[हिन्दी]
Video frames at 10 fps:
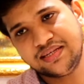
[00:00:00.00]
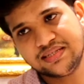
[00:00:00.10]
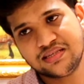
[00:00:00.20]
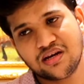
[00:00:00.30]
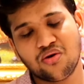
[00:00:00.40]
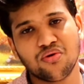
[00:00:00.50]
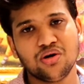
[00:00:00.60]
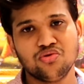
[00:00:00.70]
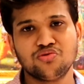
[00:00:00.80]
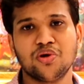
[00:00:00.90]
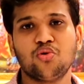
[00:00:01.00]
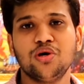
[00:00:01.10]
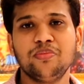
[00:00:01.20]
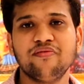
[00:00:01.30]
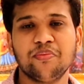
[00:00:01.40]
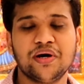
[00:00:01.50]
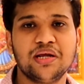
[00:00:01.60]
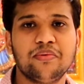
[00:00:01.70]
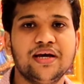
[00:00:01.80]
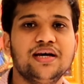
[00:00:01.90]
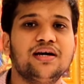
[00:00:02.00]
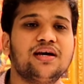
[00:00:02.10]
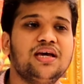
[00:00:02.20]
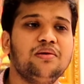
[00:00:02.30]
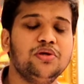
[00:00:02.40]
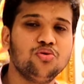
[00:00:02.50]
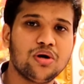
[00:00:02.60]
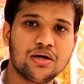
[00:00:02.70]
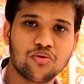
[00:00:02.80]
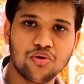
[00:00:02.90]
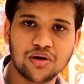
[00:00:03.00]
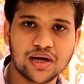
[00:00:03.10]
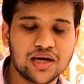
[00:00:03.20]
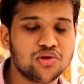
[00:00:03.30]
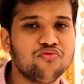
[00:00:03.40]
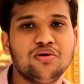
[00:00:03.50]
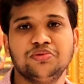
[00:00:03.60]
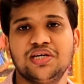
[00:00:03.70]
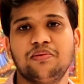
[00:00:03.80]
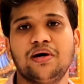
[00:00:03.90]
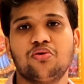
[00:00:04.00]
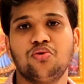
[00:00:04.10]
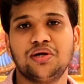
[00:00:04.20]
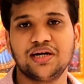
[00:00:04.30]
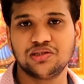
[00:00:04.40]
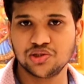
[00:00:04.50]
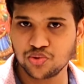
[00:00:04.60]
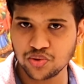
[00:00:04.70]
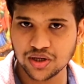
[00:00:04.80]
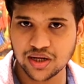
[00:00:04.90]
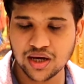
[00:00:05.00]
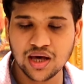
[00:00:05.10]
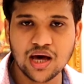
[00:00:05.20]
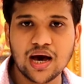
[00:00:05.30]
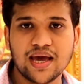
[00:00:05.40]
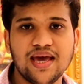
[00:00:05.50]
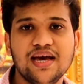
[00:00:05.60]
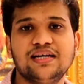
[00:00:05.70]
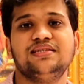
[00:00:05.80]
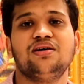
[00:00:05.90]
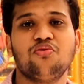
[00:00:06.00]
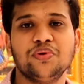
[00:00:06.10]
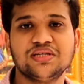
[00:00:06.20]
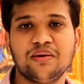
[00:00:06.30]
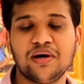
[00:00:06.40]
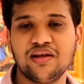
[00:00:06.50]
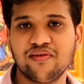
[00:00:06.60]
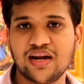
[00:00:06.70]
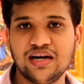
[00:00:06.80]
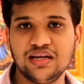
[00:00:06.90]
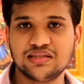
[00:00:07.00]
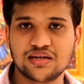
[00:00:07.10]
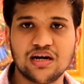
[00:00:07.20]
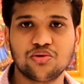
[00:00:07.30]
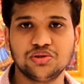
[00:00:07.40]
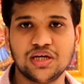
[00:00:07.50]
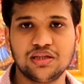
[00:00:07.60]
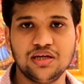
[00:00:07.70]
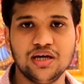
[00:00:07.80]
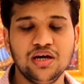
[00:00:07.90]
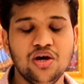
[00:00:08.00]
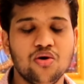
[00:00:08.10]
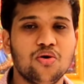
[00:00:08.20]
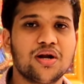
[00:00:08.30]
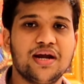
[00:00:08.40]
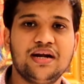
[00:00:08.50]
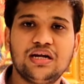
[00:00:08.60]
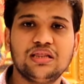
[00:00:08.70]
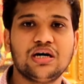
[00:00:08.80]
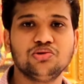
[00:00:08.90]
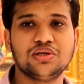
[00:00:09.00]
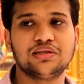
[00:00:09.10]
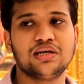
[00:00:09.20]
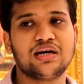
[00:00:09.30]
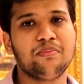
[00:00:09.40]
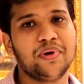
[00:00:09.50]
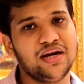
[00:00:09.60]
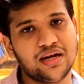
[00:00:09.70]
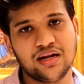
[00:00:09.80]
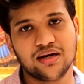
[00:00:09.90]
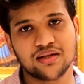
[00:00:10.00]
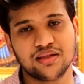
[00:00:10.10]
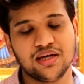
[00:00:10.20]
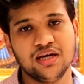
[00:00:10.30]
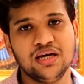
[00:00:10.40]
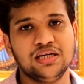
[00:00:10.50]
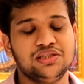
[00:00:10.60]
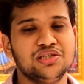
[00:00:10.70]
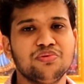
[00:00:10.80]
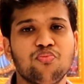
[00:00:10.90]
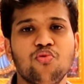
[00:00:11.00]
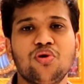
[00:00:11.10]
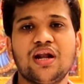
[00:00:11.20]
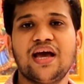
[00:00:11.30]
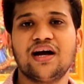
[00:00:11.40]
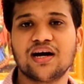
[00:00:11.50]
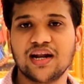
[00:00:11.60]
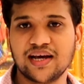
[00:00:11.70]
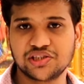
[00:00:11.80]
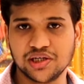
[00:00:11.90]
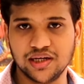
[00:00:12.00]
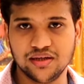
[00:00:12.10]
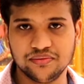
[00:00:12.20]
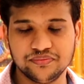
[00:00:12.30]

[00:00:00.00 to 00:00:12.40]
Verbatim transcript: प्राइजेस दिखाऊंगा उसमें कोई भी व्यापारी भाई अगर कहीं भी दुकान खोल रहा है तो वो हमसे एक बार कॉन्टेक्ट जरूर करे ठीक है एक हजार से हमारी वेरायटी स्टार्ट हो जाती है हाँ और एट्टी तक हम मेंटेन करते हैं जिसमें पूरा लहंगा कलेक्शन है